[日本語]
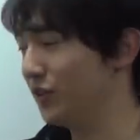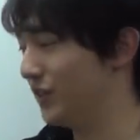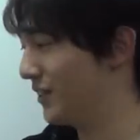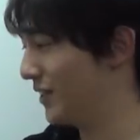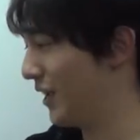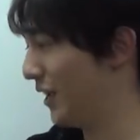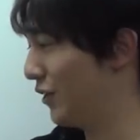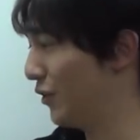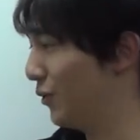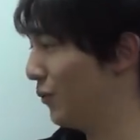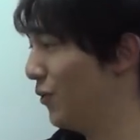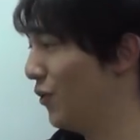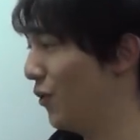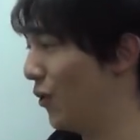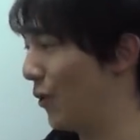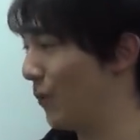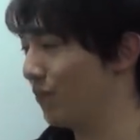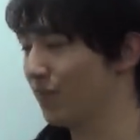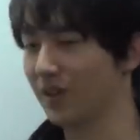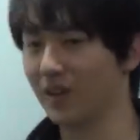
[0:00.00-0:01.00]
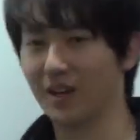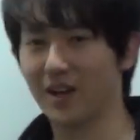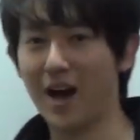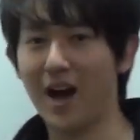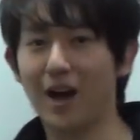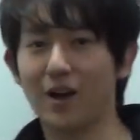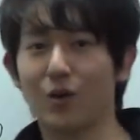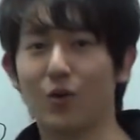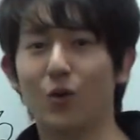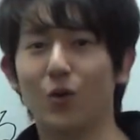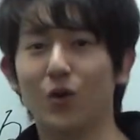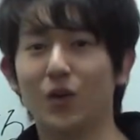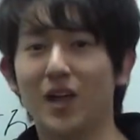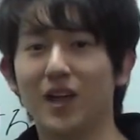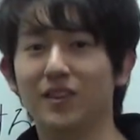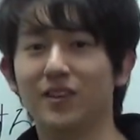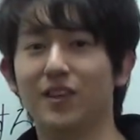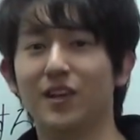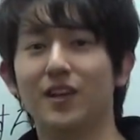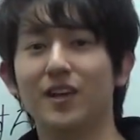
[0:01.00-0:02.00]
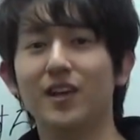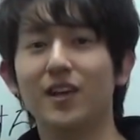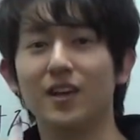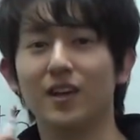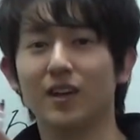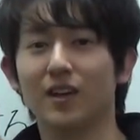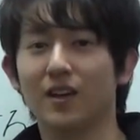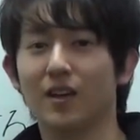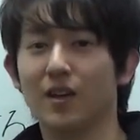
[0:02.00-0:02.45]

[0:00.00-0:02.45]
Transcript: うんですけれども、学校だったり、